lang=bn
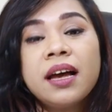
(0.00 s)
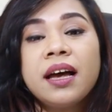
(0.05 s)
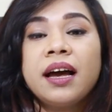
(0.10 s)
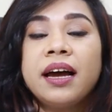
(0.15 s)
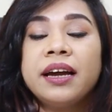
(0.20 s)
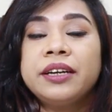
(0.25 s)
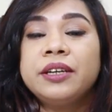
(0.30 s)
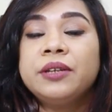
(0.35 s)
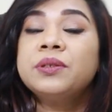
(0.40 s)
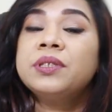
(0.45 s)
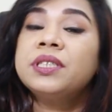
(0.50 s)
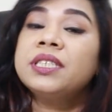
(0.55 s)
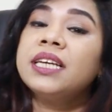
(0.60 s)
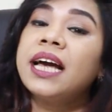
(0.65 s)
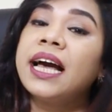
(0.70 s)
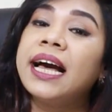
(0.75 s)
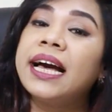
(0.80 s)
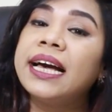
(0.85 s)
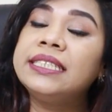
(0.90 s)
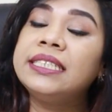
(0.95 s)
আর একটি হচ্ছে
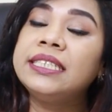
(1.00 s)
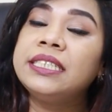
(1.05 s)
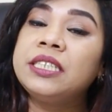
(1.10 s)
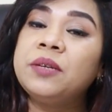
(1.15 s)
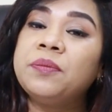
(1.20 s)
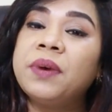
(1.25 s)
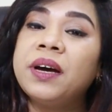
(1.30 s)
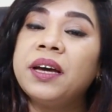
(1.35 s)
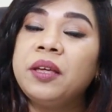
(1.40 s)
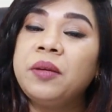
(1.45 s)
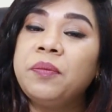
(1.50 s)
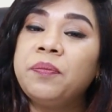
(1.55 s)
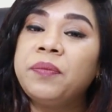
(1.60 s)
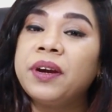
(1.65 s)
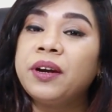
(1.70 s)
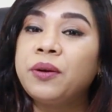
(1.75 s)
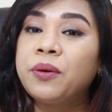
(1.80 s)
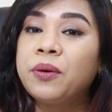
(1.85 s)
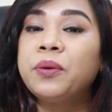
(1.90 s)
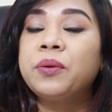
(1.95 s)
আইজিটি বা
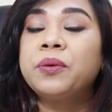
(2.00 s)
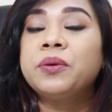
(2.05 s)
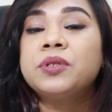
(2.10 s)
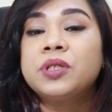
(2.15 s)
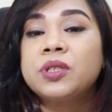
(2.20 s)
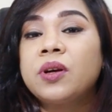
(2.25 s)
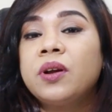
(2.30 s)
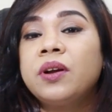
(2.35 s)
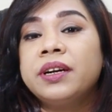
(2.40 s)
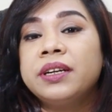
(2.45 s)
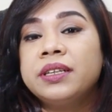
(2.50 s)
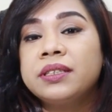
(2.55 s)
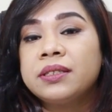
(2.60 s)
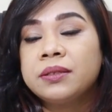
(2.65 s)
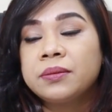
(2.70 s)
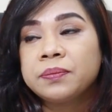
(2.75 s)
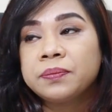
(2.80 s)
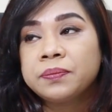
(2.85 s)
ইম্পেয়ার্ড গ্লুকোজ টলারেন্স